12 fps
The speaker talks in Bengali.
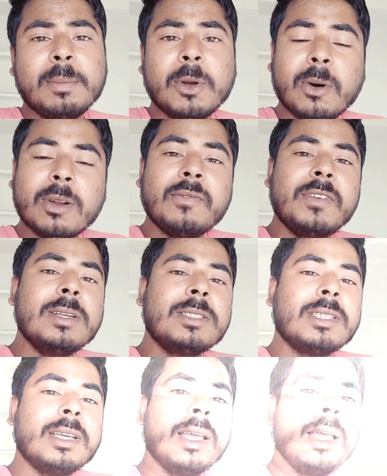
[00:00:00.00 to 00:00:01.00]
দেব ঘরে
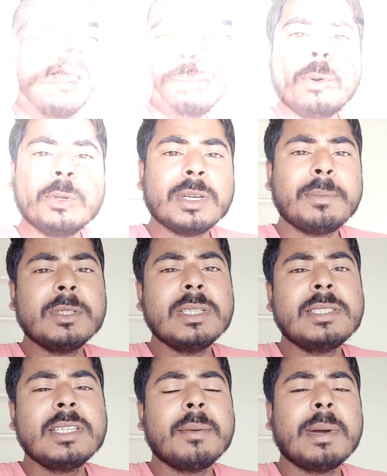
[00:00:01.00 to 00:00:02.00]
ফিরছে
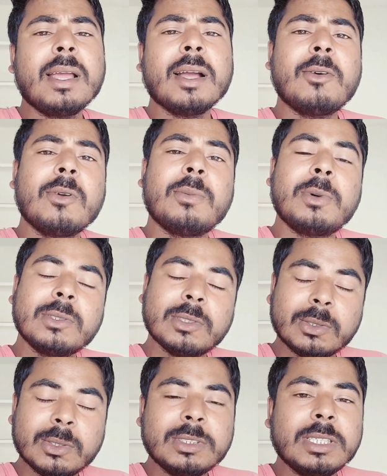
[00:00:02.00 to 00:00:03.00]
প্রজাপতি সিনেমা এখনো
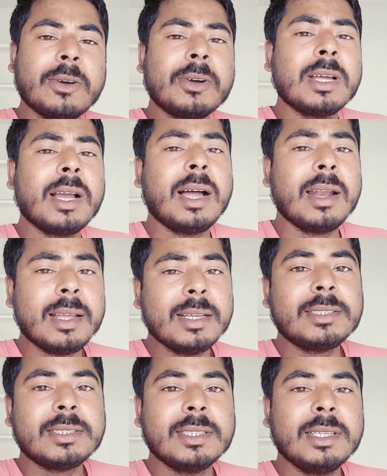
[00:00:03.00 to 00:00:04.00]
পর্যন্ত যে কটা গান
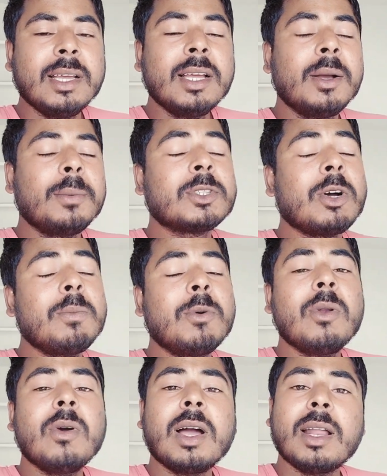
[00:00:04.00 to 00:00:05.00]
এসছে
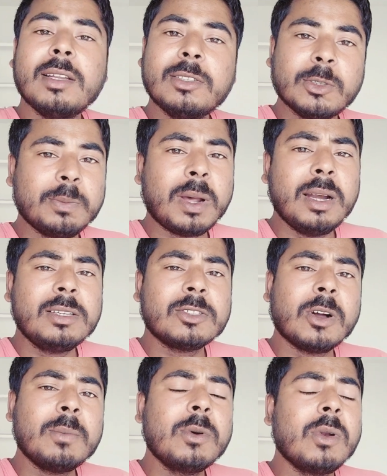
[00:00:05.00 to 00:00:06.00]
সবগুলো গানই সুপারহিট
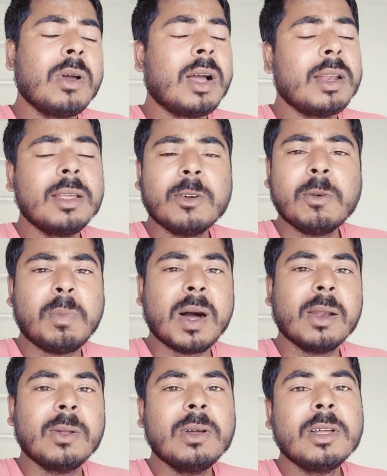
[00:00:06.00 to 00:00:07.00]
সবগুলো গানই খুব
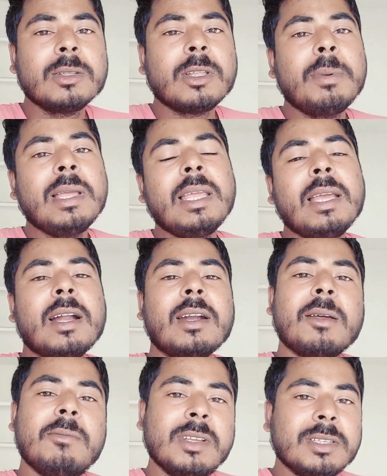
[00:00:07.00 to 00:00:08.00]
ভালো তবে এই
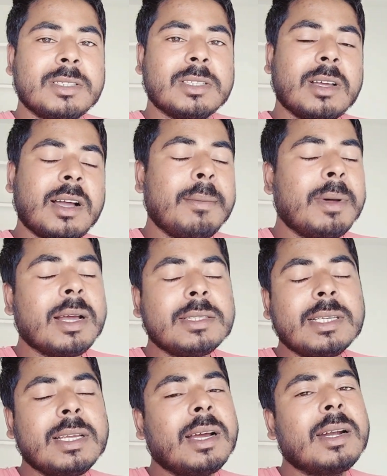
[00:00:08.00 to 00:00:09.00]
গানটা বেস্ট আমার
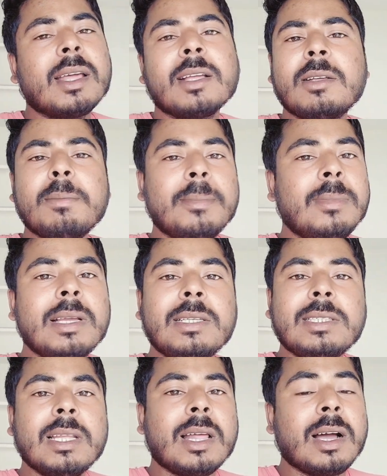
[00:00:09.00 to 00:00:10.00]
কাছে এই গানটা একদম
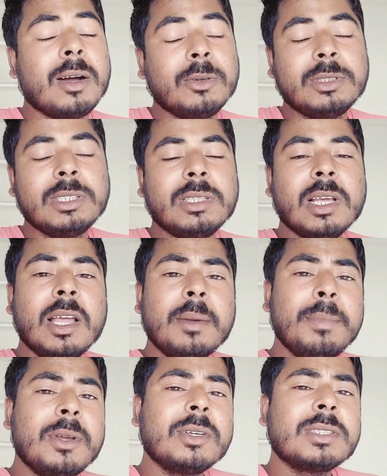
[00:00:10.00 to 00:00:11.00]
বেস্টে রাখা উচিত
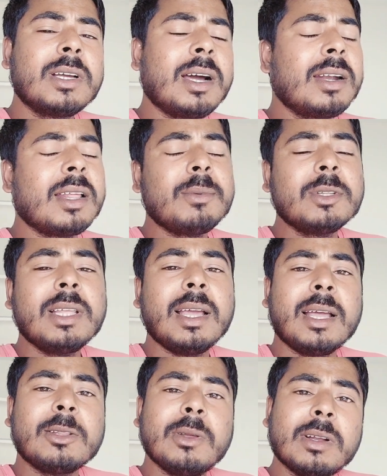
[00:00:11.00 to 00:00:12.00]
বিকজ গানটার মধ্যে
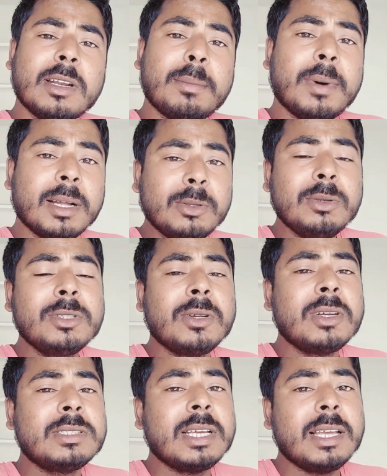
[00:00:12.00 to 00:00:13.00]
এত একটা মাধুর্য
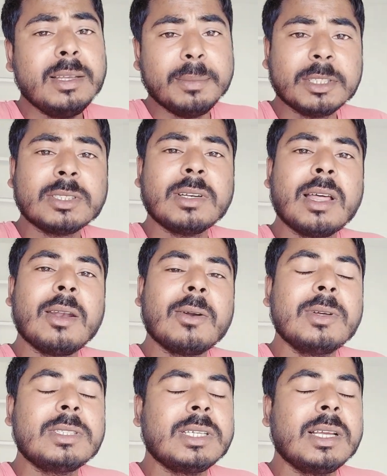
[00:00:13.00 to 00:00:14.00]
রয়েছে ইমোশনাল
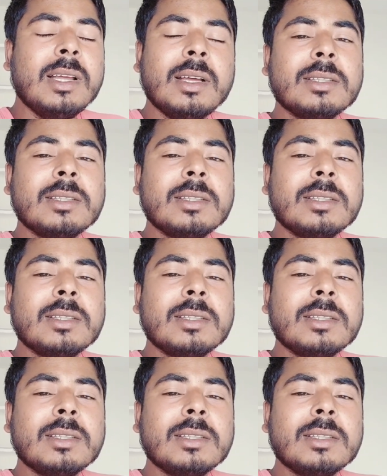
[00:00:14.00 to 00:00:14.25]
রয়েছে